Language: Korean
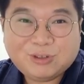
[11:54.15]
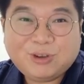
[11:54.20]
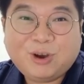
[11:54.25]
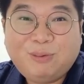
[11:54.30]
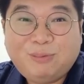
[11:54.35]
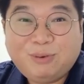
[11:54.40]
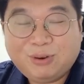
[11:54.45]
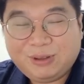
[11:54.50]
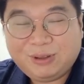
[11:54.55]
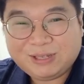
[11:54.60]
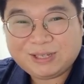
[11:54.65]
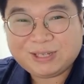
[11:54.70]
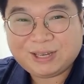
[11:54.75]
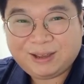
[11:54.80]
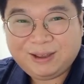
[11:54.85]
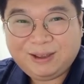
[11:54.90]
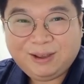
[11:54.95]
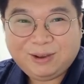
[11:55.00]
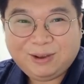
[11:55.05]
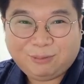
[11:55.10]
처음으로
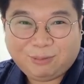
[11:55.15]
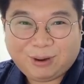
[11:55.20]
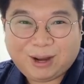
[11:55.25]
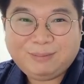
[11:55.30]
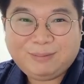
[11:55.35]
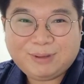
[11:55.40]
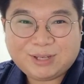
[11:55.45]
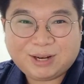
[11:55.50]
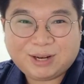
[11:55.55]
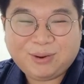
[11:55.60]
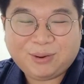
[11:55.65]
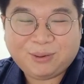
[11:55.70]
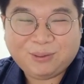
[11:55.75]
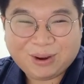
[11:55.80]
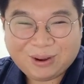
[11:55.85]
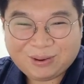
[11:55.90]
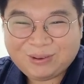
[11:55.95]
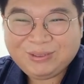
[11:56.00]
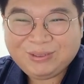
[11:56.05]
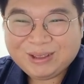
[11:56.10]
이제 왕비 자리에
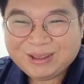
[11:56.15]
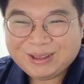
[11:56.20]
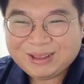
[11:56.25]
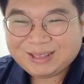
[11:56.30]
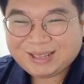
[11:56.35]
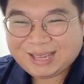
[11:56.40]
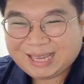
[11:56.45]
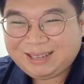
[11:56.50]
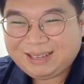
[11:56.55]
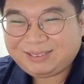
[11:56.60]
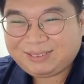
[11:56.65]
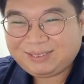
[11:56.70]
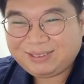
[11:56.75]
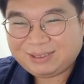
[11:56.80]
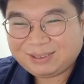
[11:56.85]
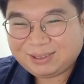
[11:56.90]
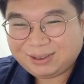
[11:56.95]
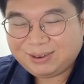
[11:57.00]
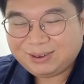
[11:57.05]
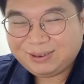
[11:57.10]
올라온
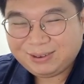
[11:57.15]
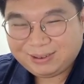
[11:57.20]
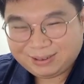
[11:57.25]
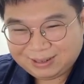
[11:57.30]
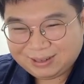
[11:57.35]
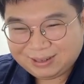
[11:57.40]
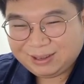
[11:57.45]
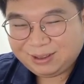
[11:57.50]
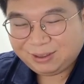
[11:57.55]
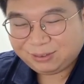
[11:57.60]
케이스인데요.